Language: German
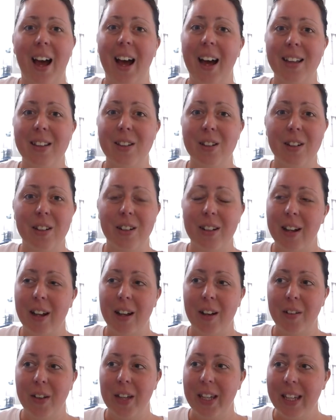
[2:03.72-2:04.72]
Also
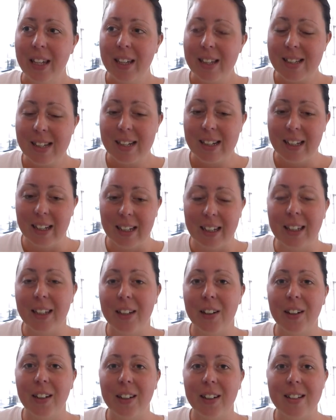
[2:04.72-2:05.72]
irrsinnig.
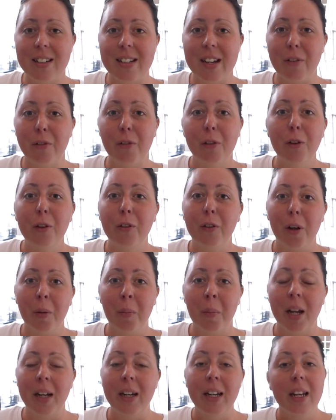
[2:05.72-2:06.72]
Und der Flug von
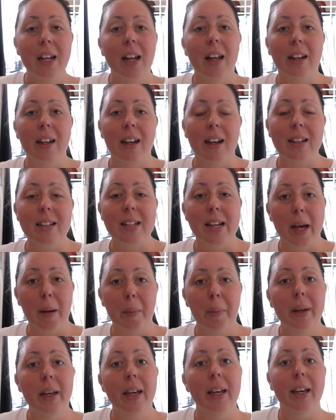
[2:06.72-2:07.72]
Manila nach
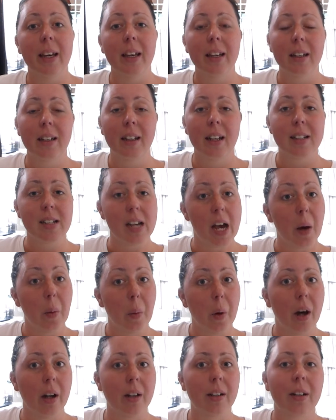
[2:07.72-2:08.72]
Taipei, nach
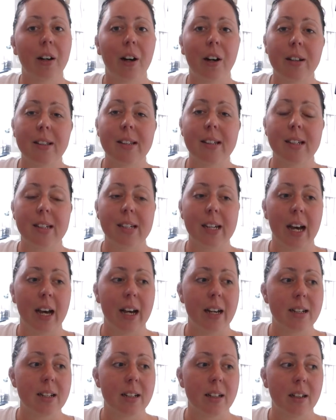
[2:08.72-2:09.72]
Taiwan, kostet
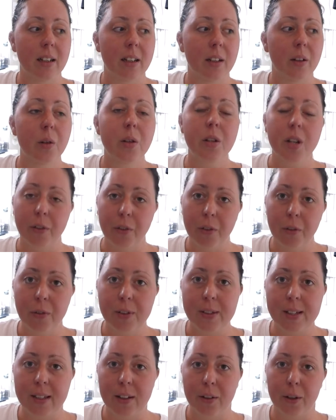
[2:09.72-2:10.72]
halt äh, unter
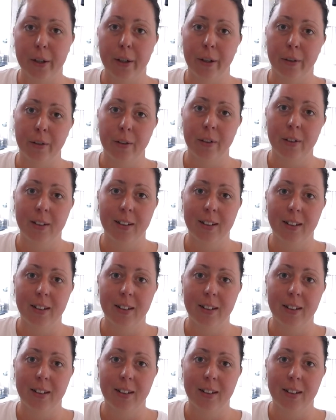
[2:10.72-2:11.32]
50 Euro.